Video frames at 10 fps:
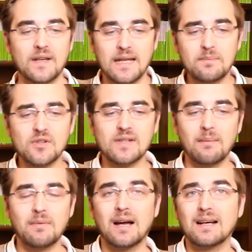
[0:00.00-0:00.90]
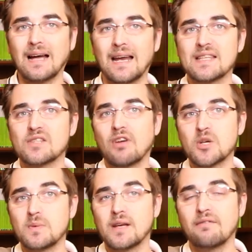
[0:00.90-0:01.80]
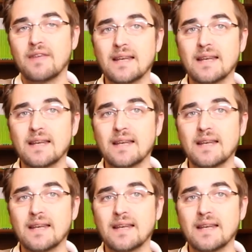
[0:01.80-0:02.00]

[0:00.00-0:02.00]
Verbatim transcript: In dem Zusammenhang kann es zum Beispiel der